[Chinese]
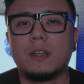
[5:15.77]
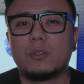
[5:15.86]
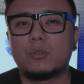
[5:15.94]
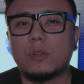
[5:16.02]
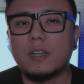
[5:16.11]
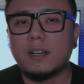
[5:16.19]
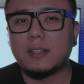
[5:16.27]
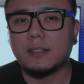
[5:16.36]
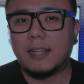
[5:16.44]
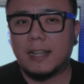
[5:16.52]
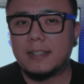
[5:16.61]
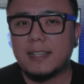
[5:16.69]
所以
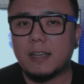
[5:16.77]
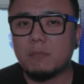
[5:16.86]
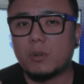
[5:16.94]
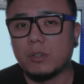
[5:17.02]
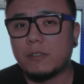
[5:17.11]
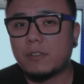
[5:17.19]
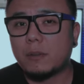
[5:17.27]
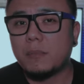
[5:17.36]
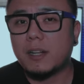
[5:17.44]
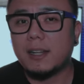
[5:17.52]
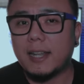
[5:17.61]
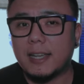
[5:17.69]
很难在某一方
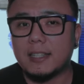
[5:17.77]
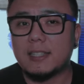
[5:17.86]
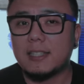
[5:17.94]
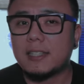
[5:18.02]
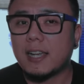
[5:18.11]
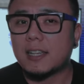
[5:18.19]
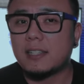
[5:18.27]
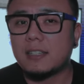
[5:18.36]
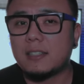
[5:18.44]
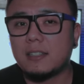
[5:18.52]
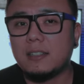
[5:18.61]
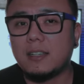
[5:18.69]
面累积下一些
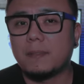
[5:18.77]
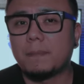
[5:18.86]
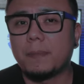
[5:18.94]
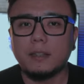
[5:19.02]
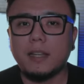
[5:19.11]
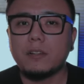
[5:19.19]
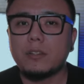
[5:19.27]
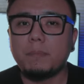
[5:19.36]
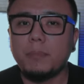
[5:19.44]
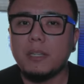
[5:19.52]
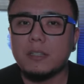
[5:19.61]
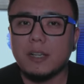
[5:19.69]
经验。但是
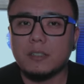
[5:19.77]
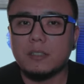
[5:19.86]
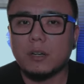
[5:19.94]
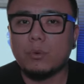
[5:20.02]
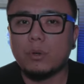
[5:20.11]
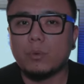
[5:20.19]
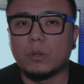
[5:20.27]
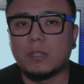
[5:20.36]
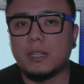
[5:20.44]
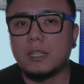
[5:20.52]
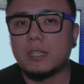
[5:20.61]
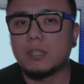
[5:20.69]
B 站教会我
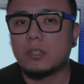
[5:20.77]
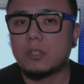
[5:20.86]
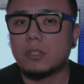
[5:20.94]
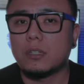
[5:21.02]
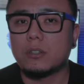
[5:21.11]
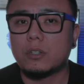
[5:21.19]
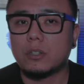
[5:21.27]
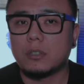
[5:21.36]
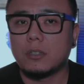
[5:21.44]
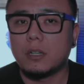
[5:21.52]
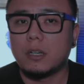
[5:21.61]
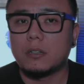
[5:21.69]
的一件事情
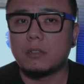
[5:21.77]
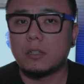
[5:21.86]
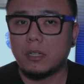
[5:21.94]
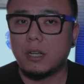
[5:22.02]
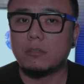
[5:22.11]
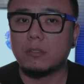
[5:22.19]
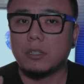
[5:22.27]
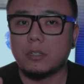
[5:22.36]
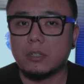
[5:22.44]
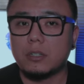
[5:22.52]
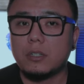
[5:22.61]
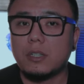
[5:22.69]
是，只要你
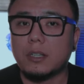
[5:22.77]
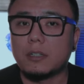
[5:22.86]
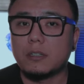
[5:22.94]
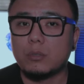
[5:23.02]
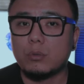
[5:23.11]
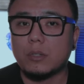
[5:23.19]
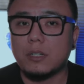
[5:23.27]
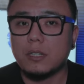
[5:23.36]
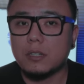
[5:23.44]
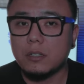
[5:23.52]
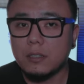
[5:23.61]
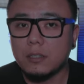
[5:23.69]
持之以恒的做一
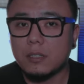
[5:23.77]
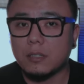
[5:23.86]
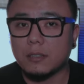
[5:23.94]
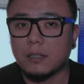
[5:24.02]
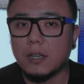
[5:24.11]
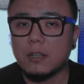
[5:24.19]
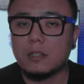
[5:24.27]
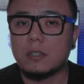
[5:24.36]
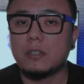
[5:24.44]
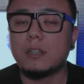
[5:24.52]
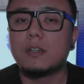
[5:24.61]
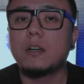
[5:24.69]
件事情。
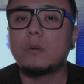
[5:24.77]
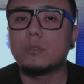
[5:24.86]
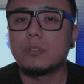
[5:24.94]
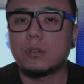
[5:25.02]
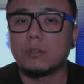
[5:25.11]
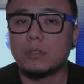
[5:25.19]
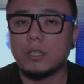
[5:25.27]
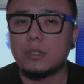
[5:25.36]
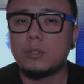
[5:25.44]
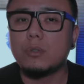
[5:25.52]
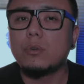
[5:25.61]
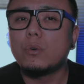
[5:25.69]
时间够久，你
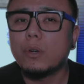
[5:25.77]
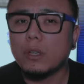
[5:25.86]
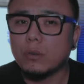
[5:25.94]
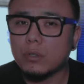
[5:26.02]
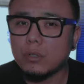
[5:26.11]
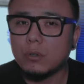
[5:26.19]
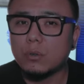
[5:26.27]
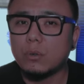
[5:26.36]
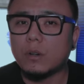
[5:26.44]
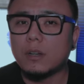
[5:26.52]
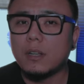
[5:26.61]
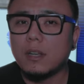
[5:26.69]
就会有收
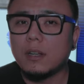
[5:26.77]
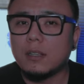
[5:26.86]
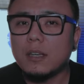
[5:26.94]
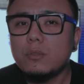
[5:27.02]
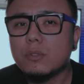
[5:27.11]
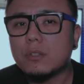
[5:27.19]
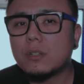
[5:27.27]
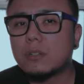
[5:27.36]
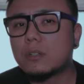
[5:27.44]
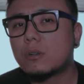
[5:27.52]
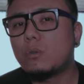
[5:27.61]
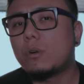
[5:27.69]
获。也许这个
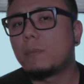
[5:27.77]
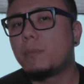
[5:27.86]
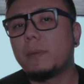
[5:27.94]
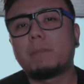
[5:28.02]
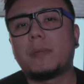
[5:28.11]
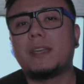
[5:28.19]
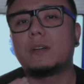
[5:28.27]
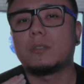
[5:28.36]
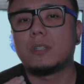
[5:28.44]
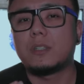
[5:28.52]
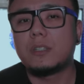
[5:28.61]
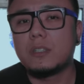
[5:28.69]
收获并没有
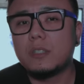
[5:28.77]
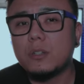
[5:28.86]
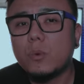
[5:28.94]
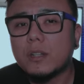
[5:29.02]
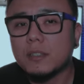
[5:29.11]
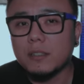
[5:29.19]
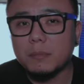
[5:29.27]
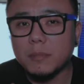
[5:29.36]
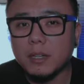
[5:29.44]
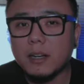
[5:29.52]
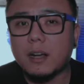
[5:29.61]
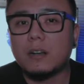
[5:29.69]
你期望的那
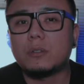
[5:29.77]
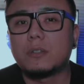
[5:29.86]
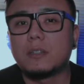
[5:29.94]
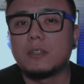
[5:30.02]
么高，